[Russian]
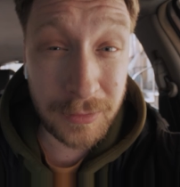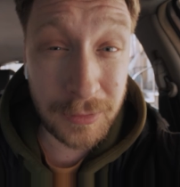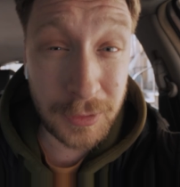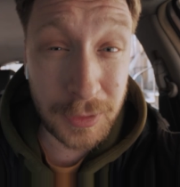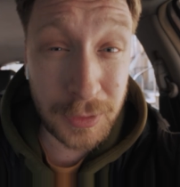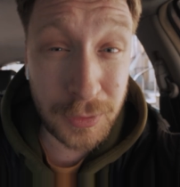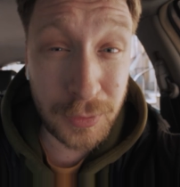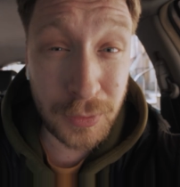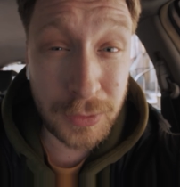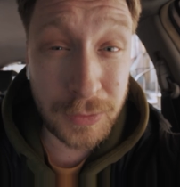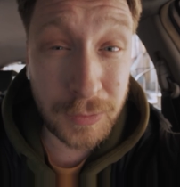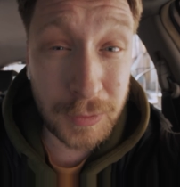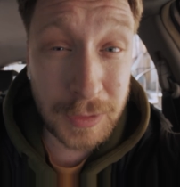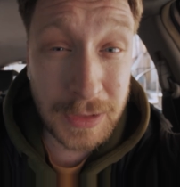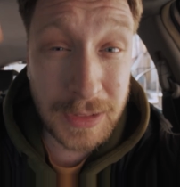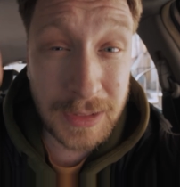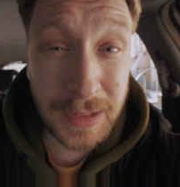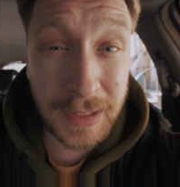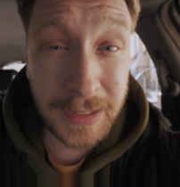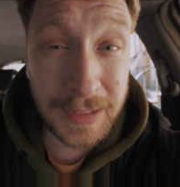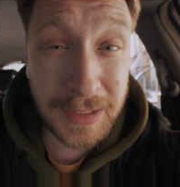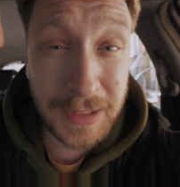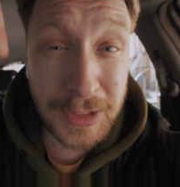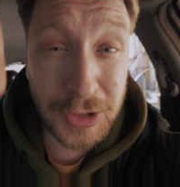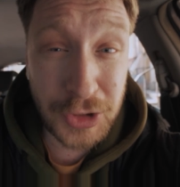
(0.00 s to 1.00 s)
Вот тут вот
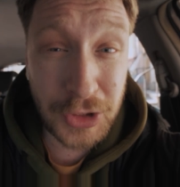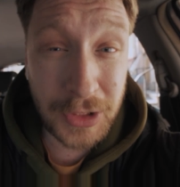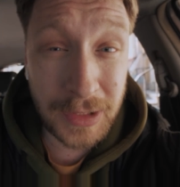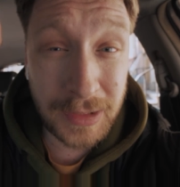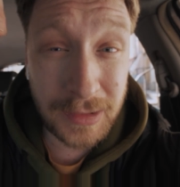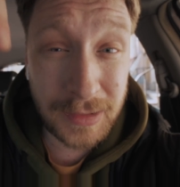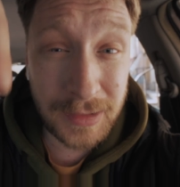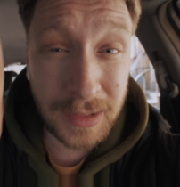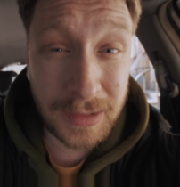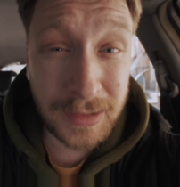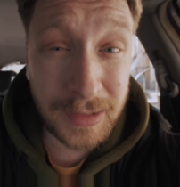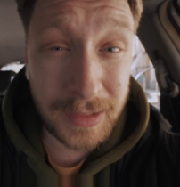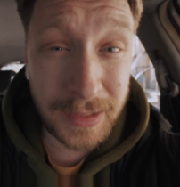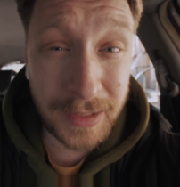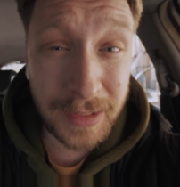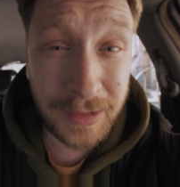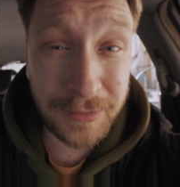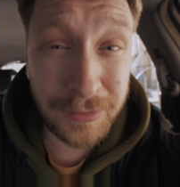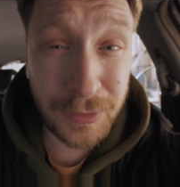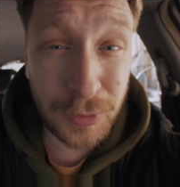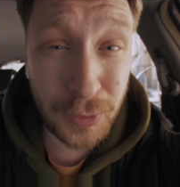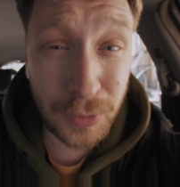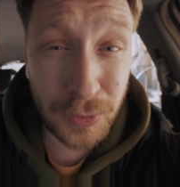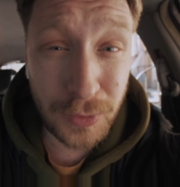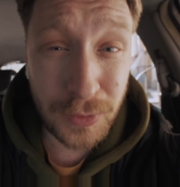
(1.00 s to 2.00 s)
страничка на
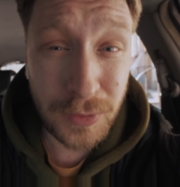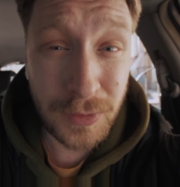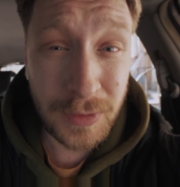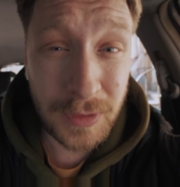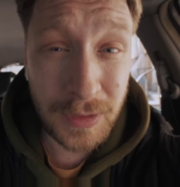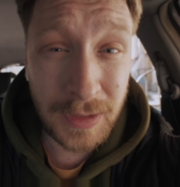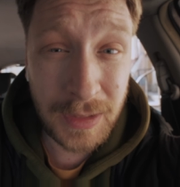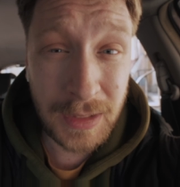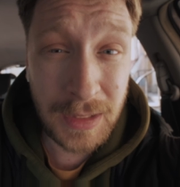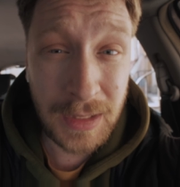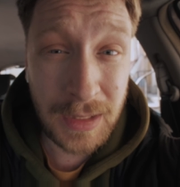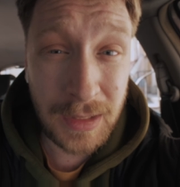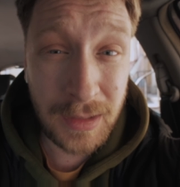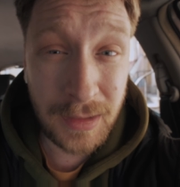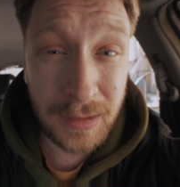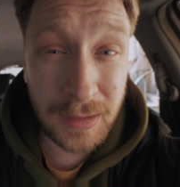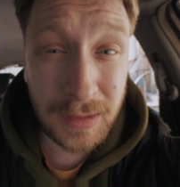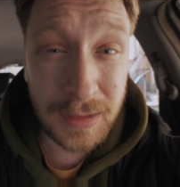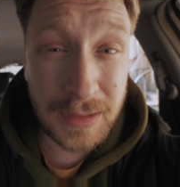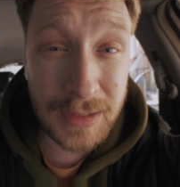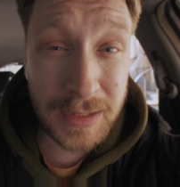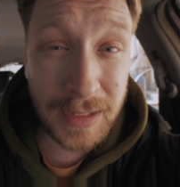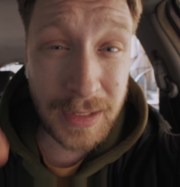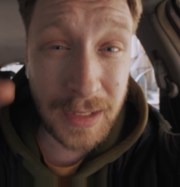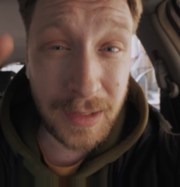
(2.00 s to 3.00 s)
Drive Туру,
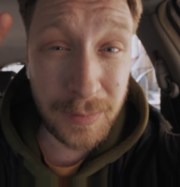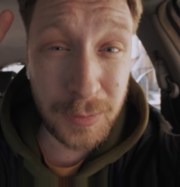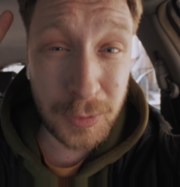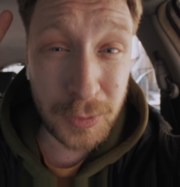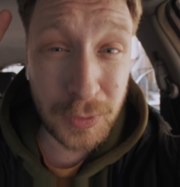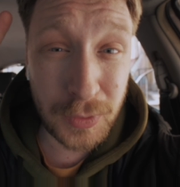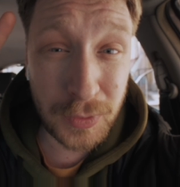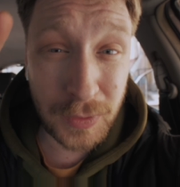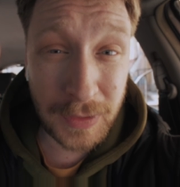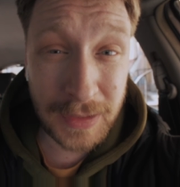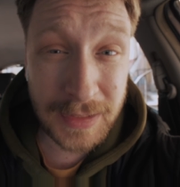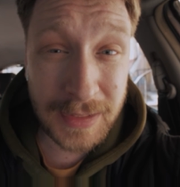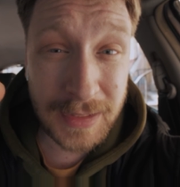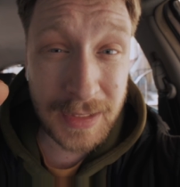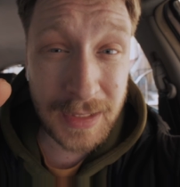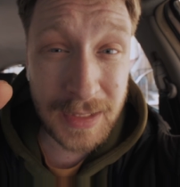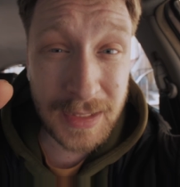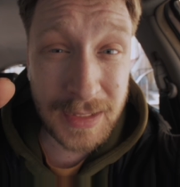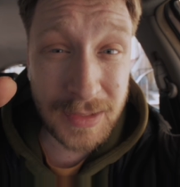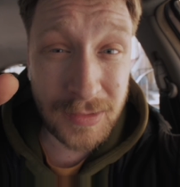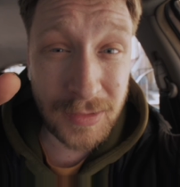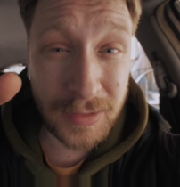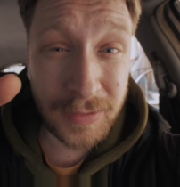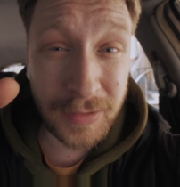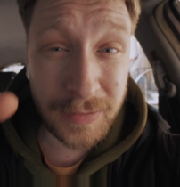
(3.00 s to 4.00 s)
где я буду
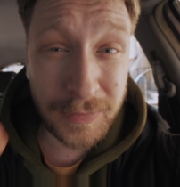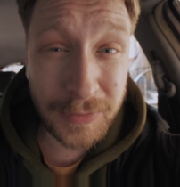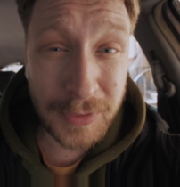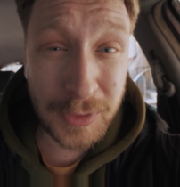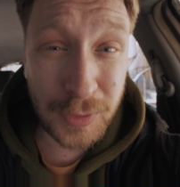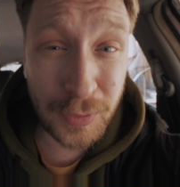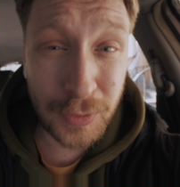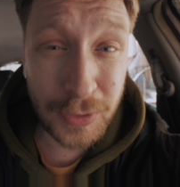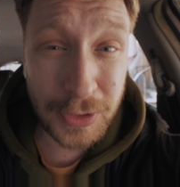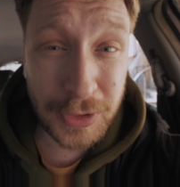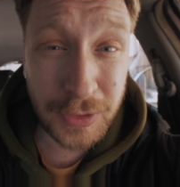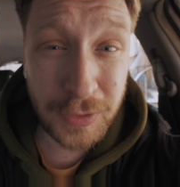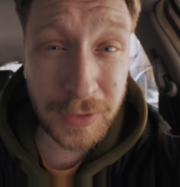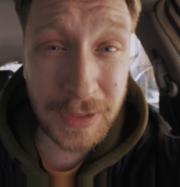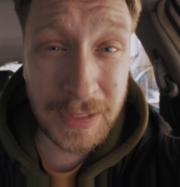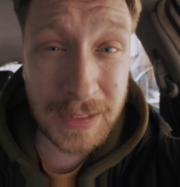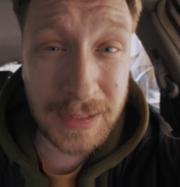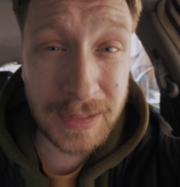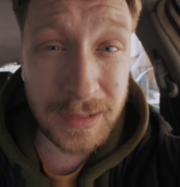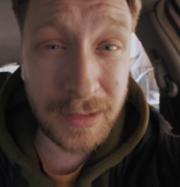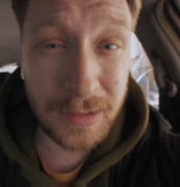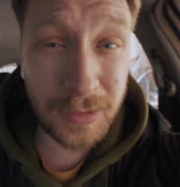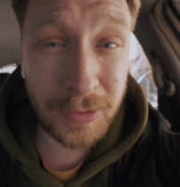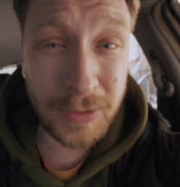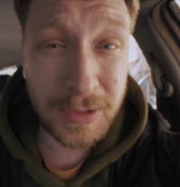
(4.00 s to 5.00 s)
рассказывать вам все, что я
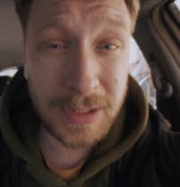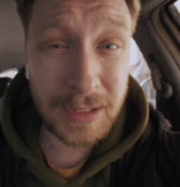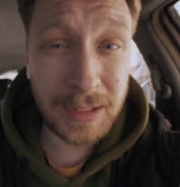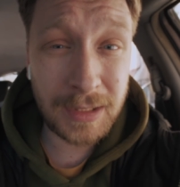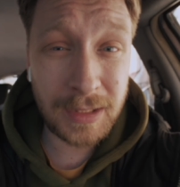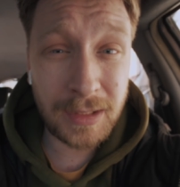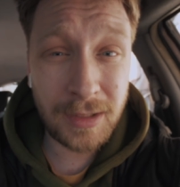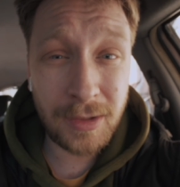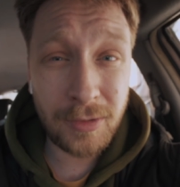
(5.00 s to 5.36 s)
сделаю с этой